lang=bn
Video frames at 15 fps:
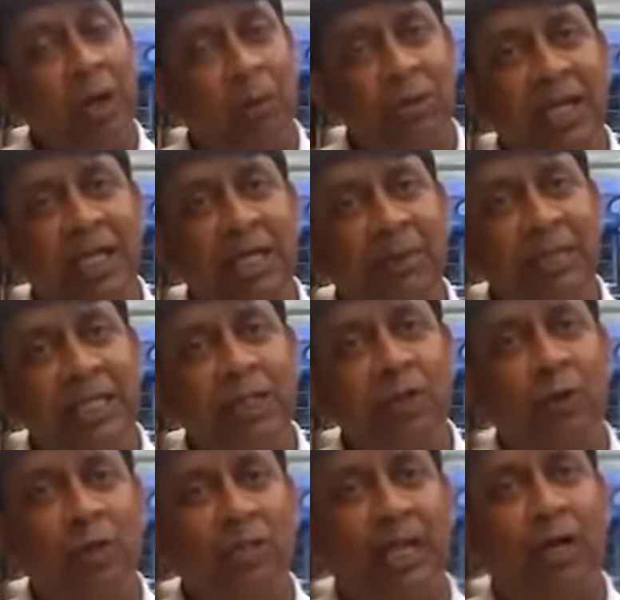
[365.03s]
অবস্থায় দেখবেন তিন
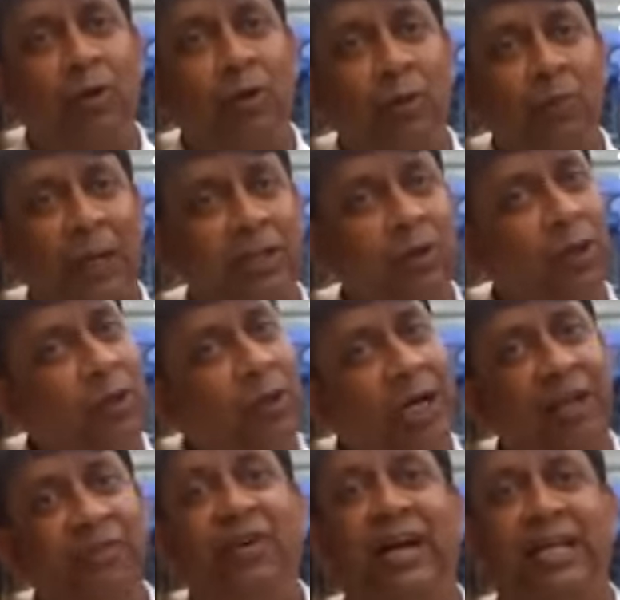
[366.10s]
গোল চার গোল পাঁচ গোল করে
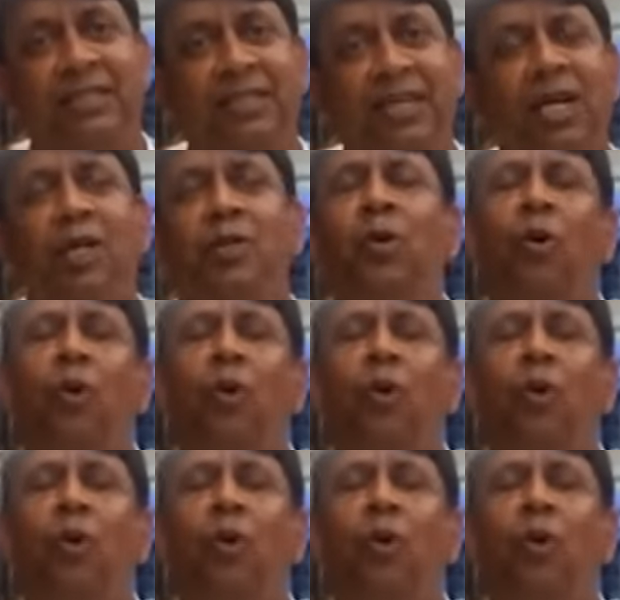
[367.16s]
ডিফারেন্স তো